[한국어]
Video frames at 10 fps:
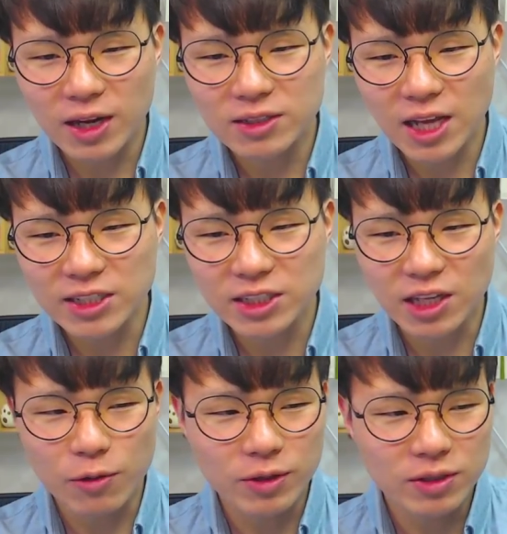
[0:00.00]
사실
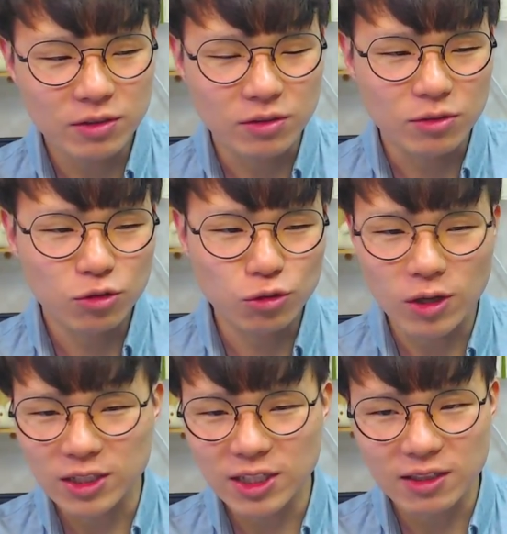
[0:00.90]
따위는
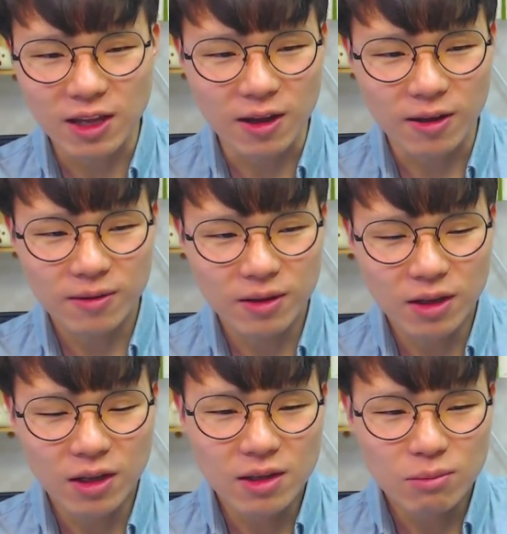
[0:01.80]
중요하지 않다.
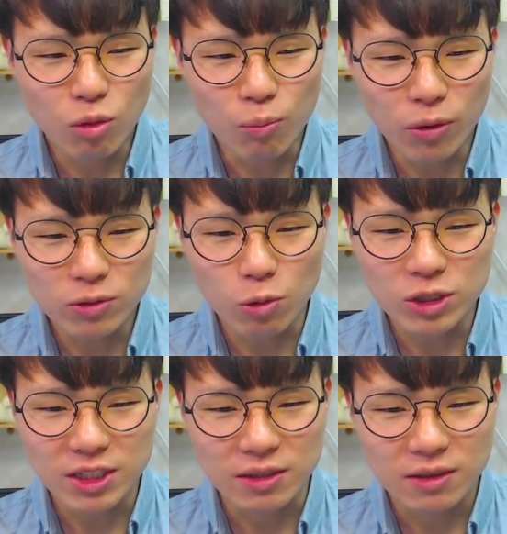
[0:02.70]
목표는
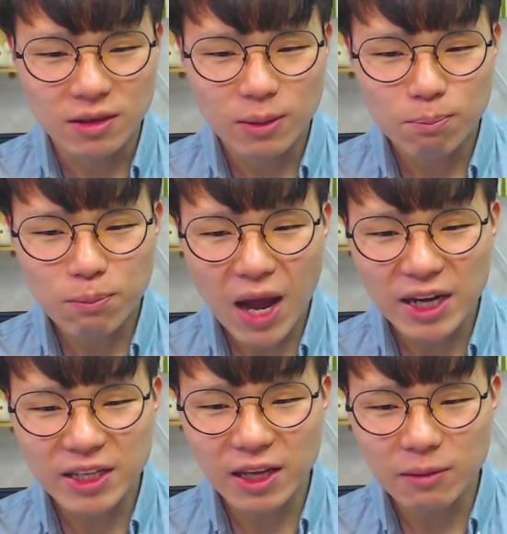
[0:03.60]
오직
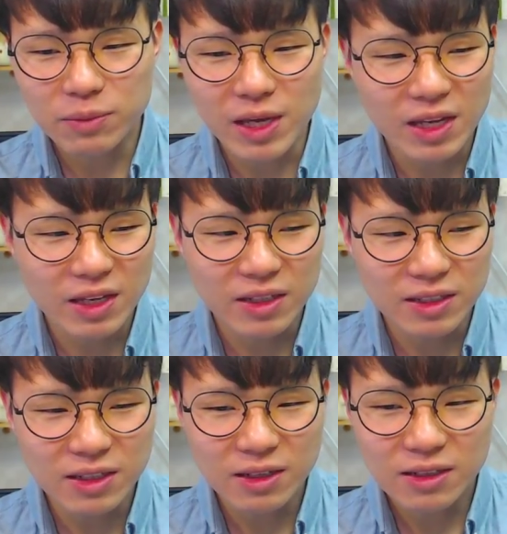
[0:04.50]
파리행
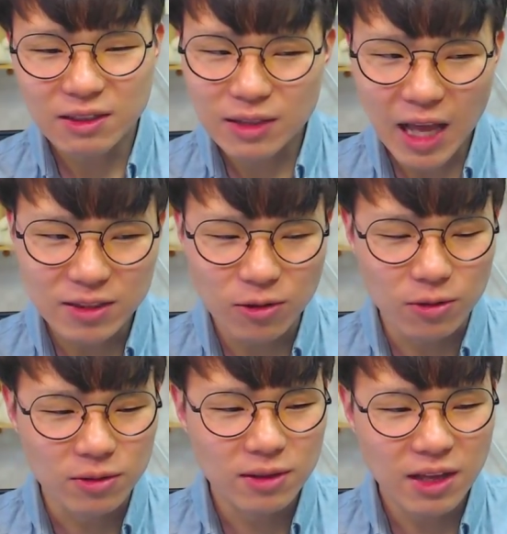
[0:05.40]
비행기를 타는
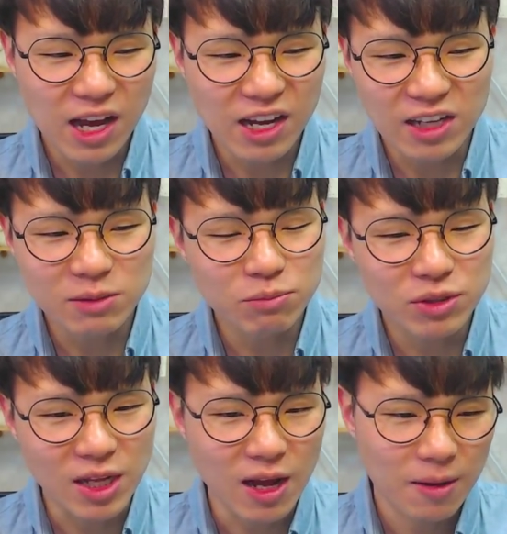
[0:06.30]
것 한 가지
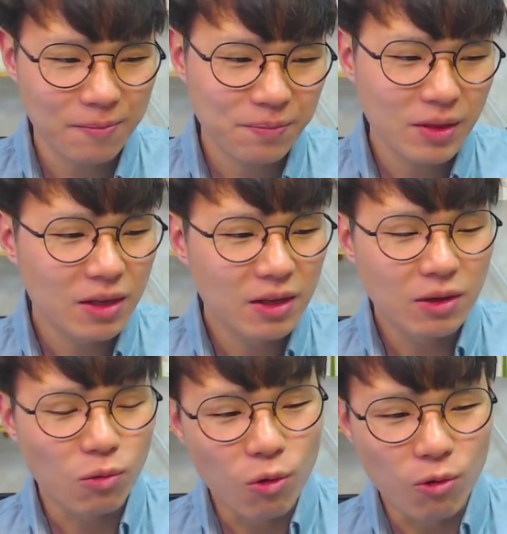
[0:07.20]
뿐이다.
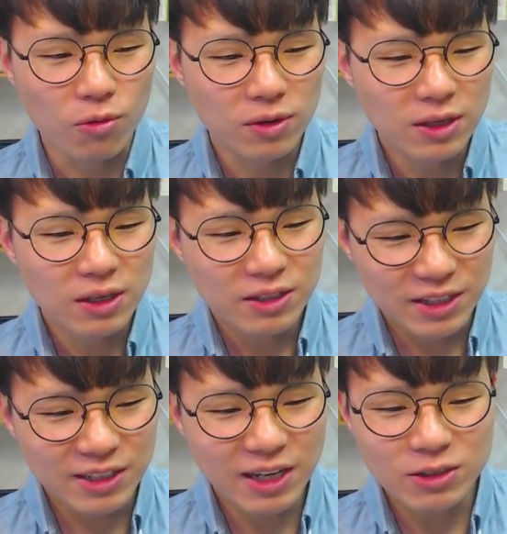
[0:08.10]
5.
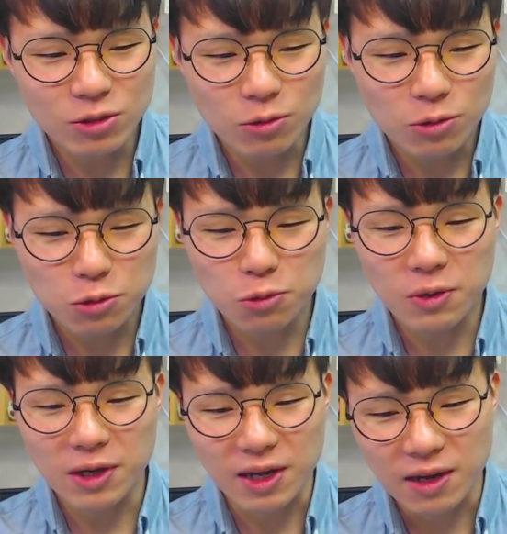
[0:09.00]
인간적으로
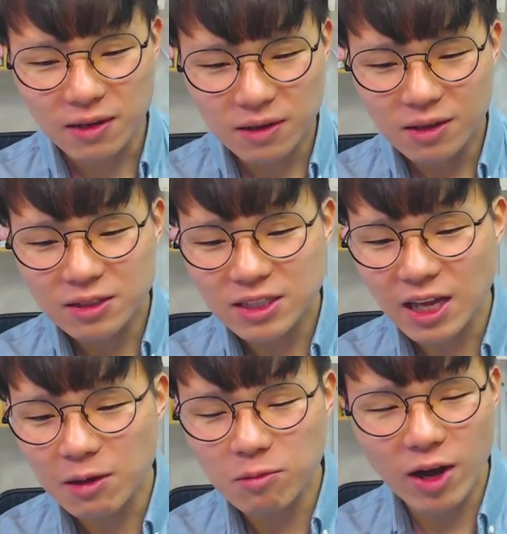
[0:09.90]
소통하라.
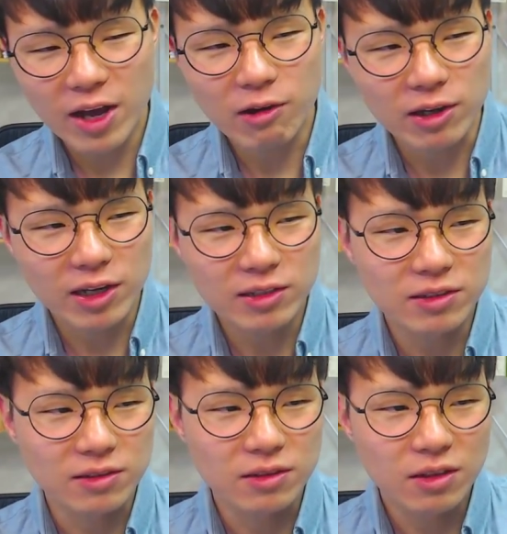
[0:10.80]
사람과의
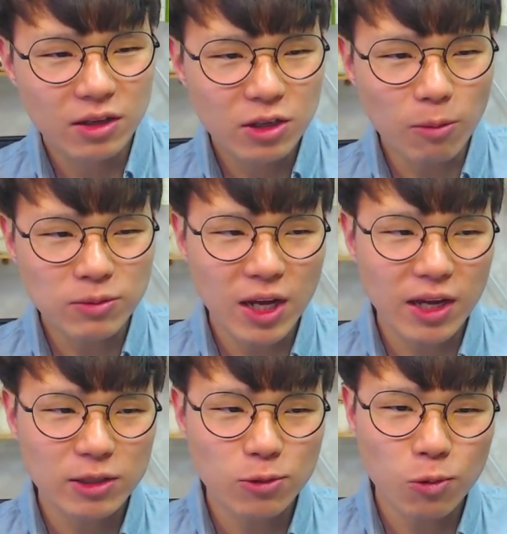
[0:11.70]
관계는
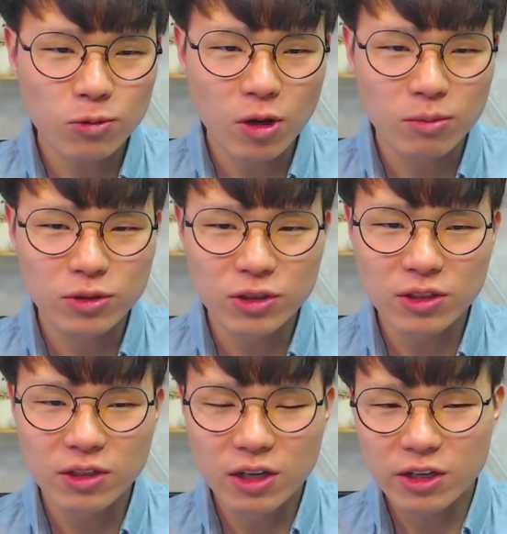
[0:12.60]
협상의 성공 여부를
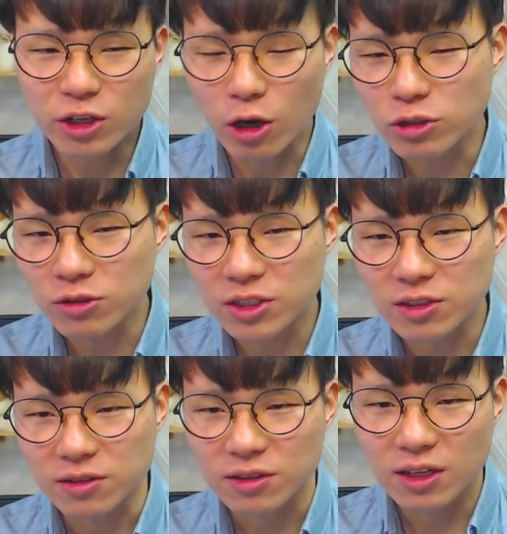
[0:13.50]

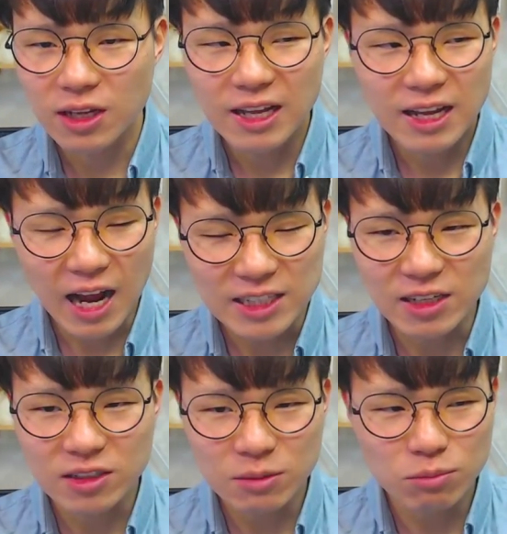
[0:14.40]
결정짓는
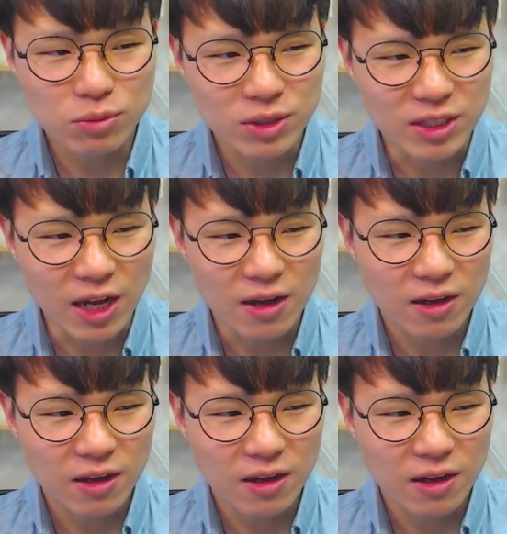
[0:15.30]
가장 큰 부분이다.